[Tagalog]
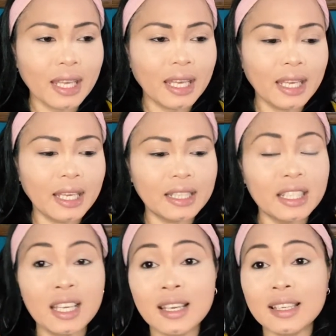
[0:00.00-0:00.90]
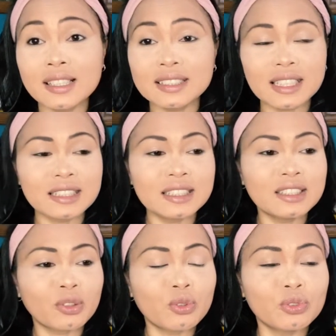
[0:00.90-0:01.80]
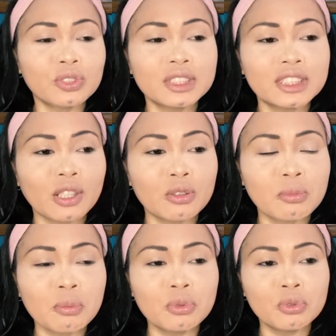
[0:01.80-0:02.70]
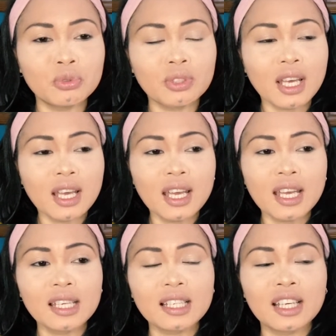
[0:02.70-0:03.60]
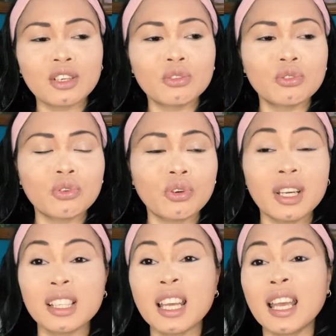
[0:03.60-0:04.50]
and excited na ko kung kinsa akong mabunutan karong kuan